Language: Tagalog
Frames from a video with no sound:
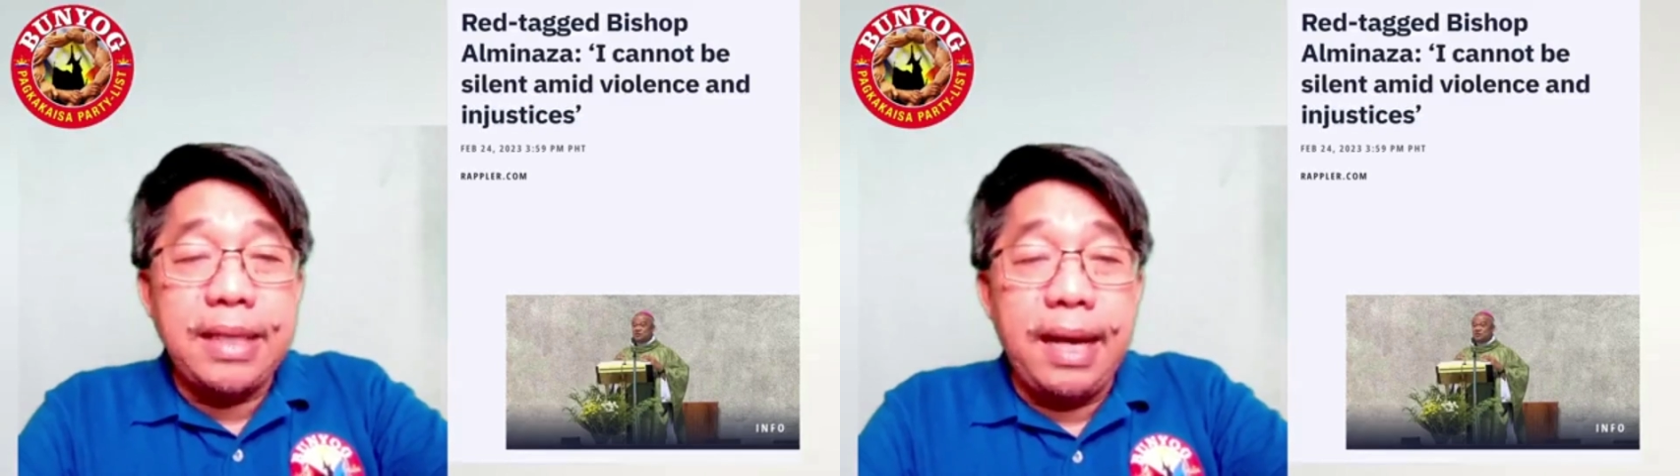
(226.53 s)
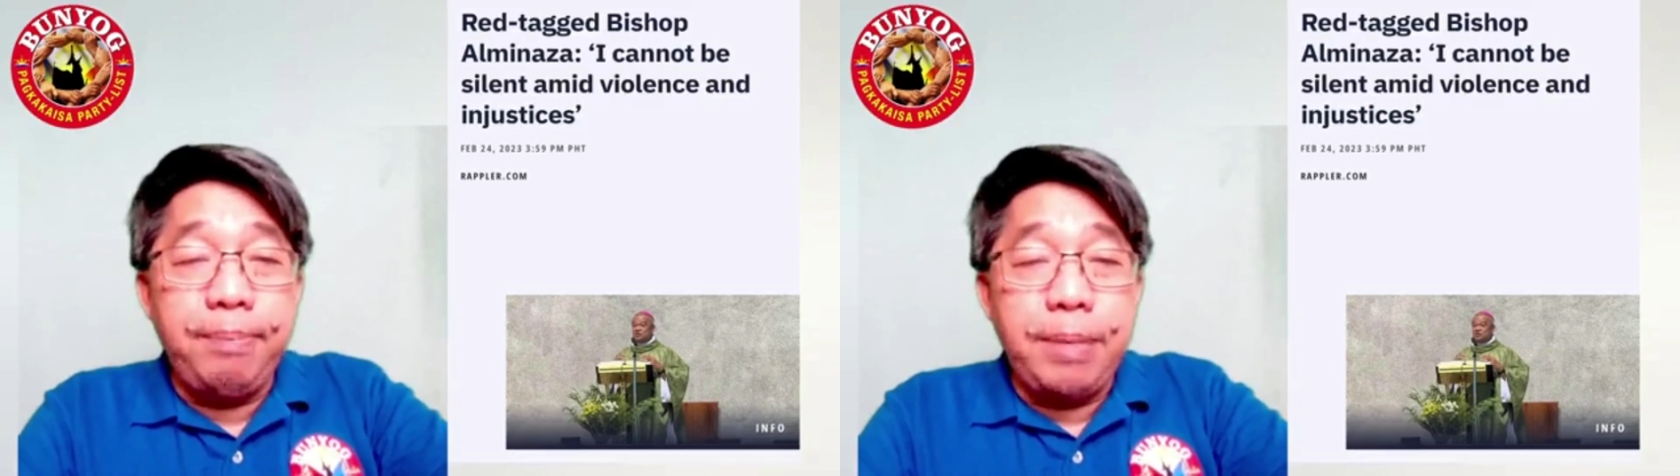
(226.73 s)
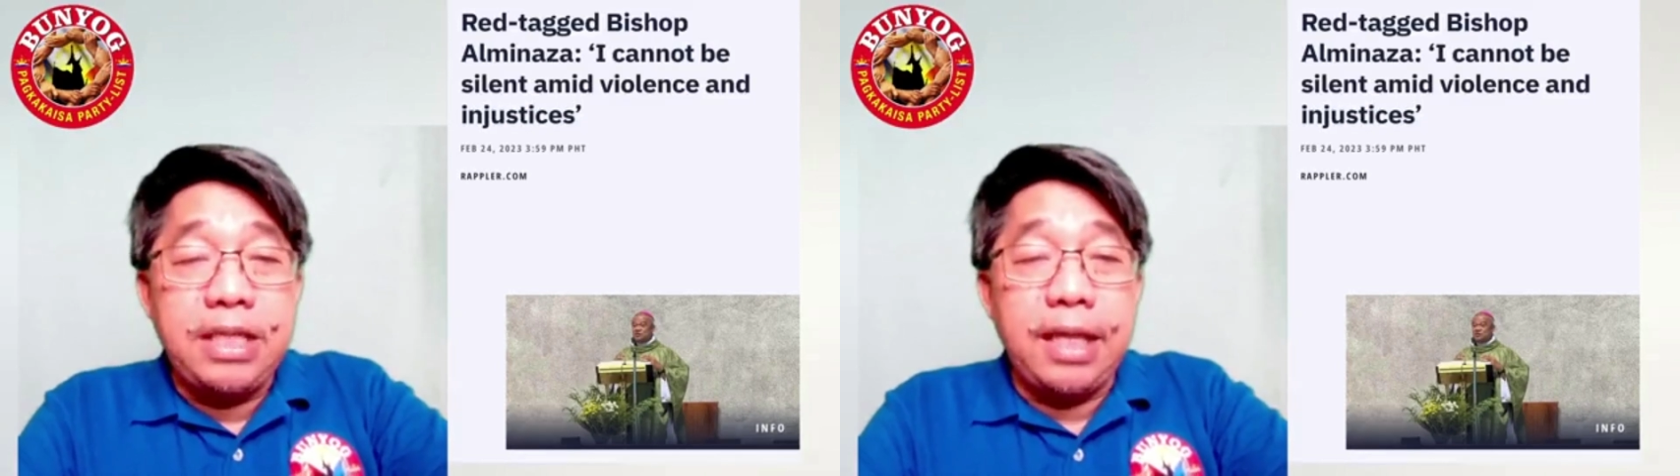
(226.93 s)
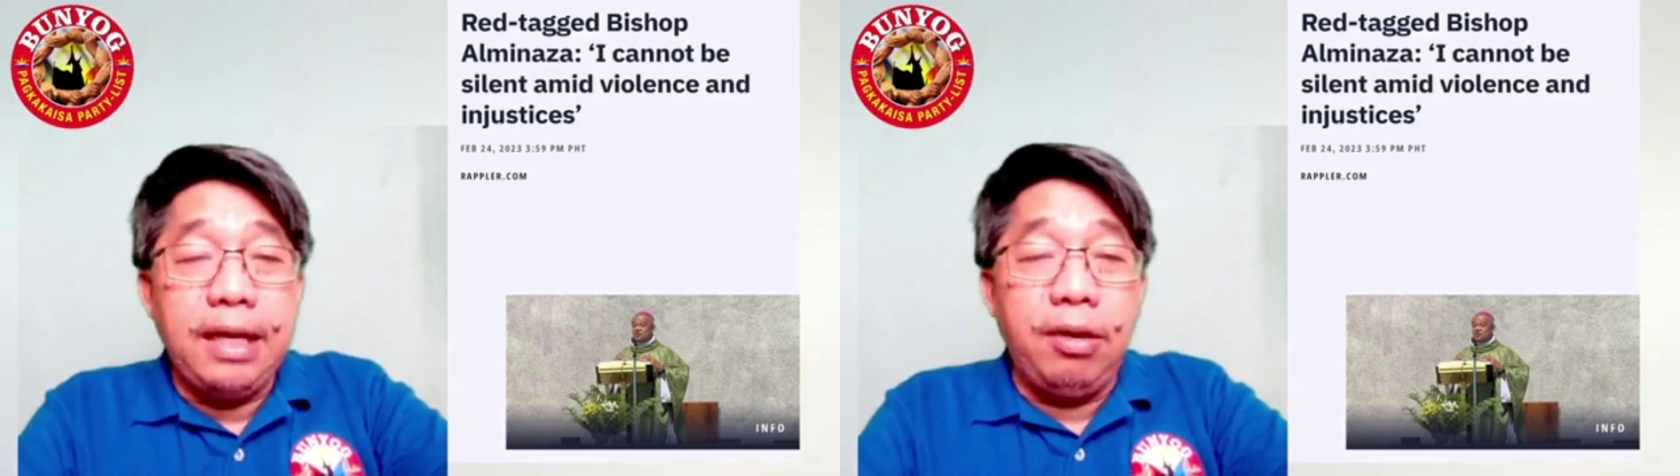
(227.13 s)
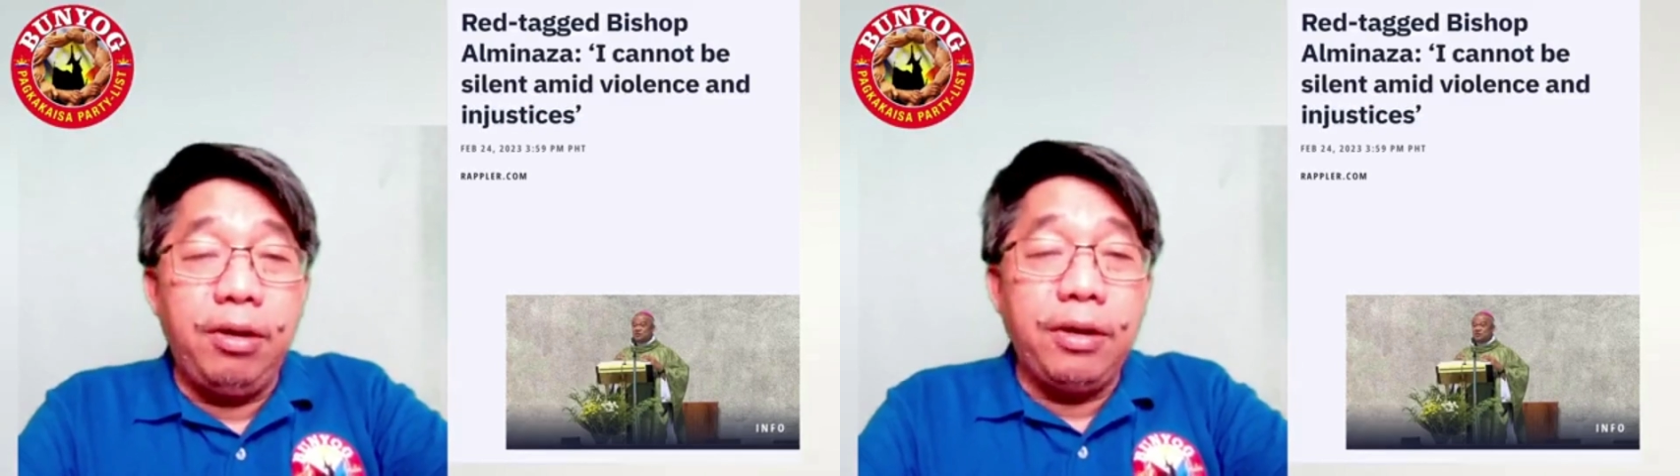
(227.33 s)
sa peace
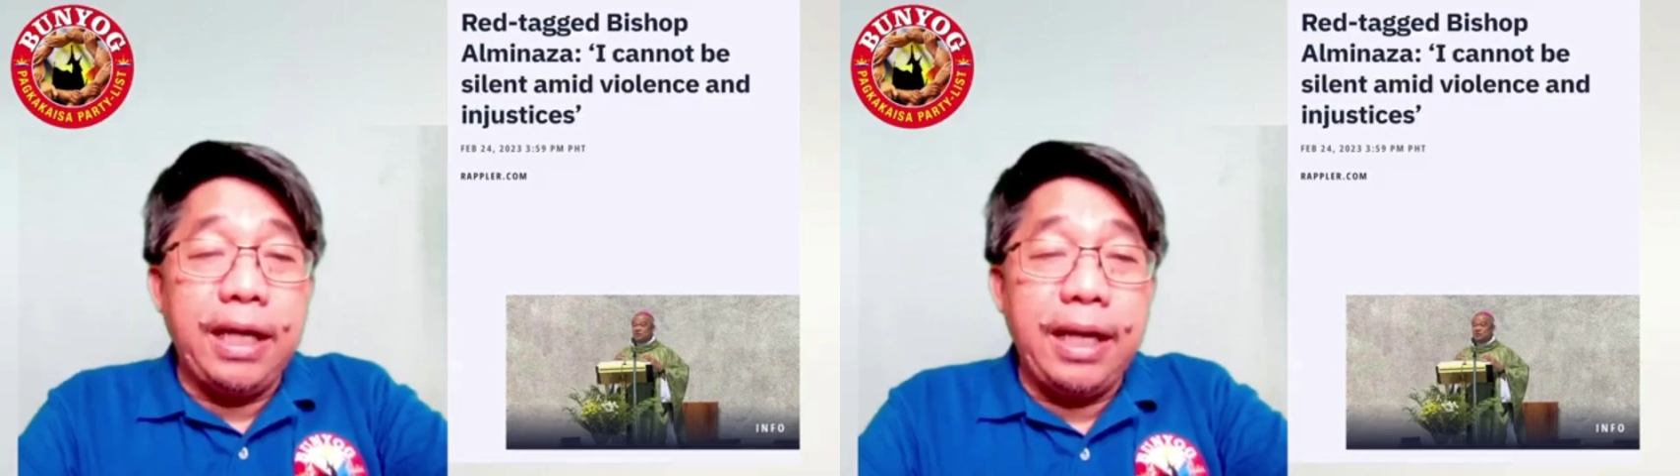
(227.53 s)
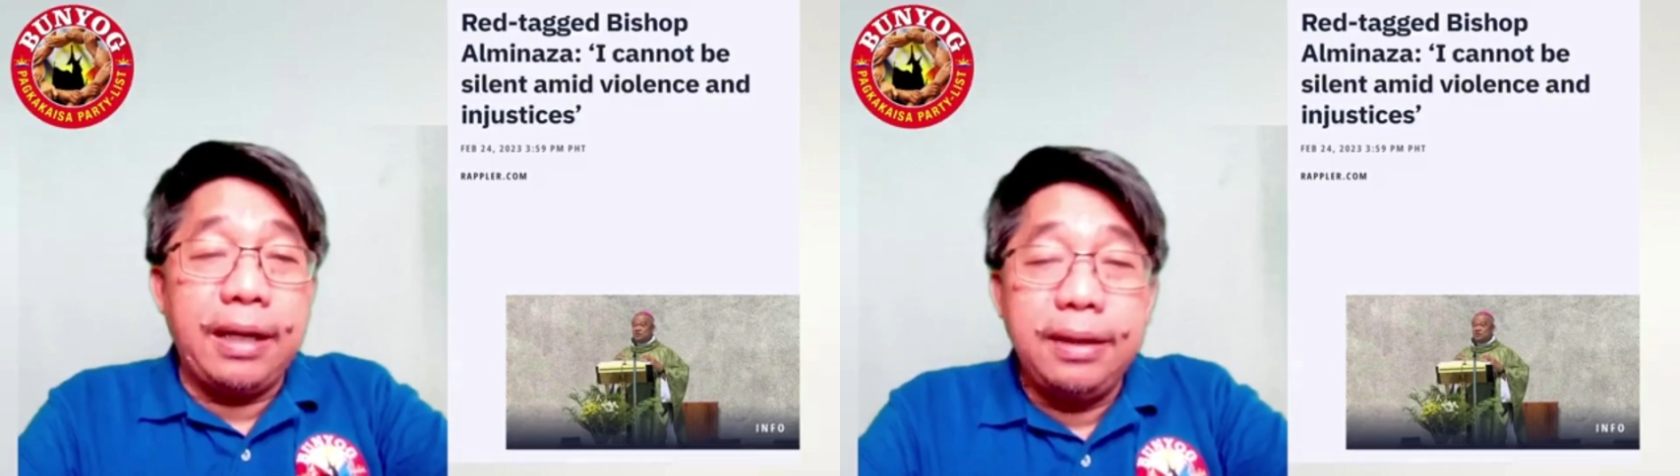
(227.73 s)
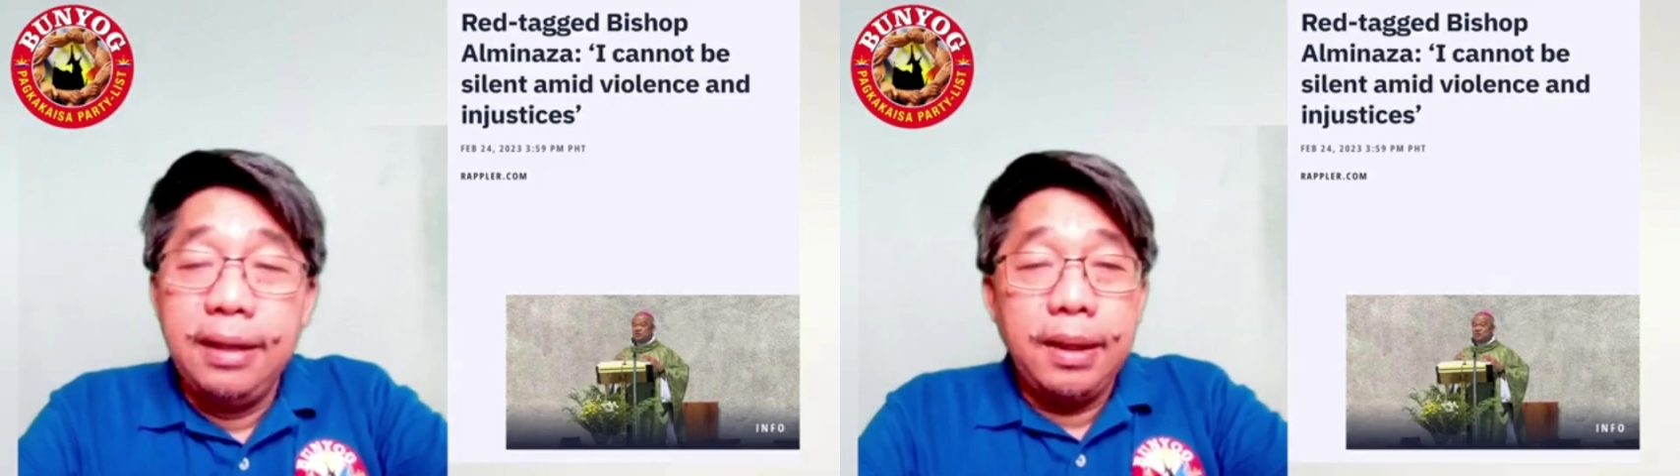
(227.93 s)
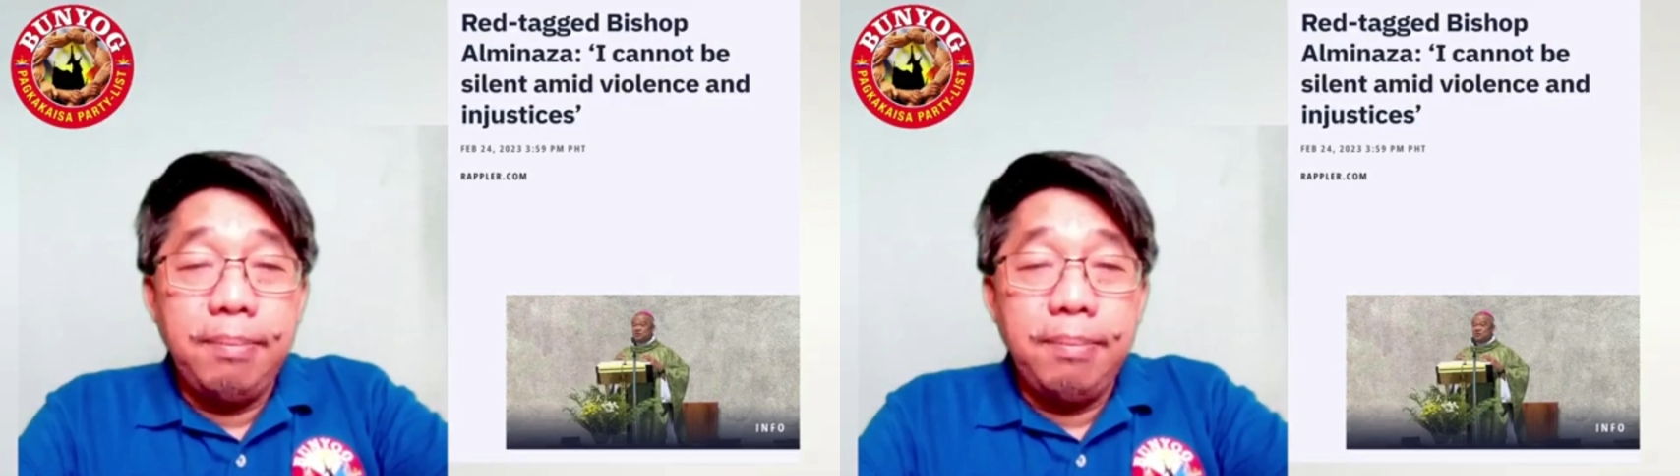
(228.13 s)
and order.